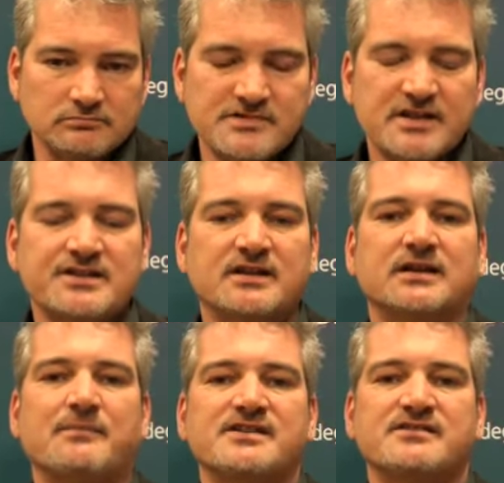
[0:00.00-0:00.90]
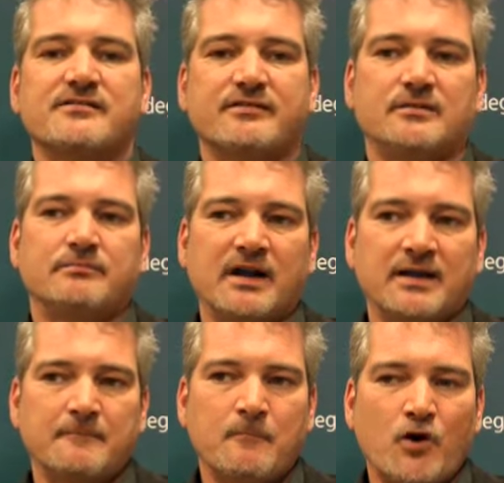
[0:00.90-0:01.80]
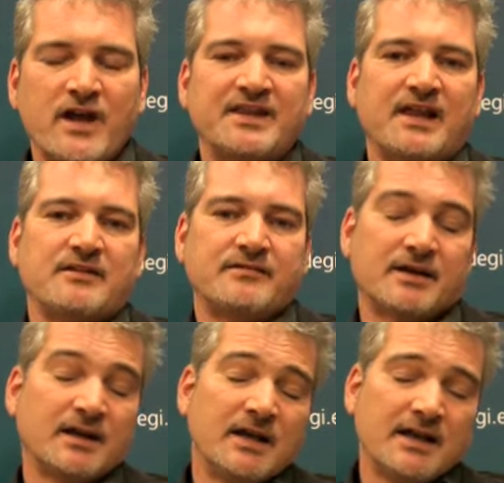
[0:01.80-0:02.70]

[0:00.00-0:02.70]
se trata más de decir, vale, voy a analizar,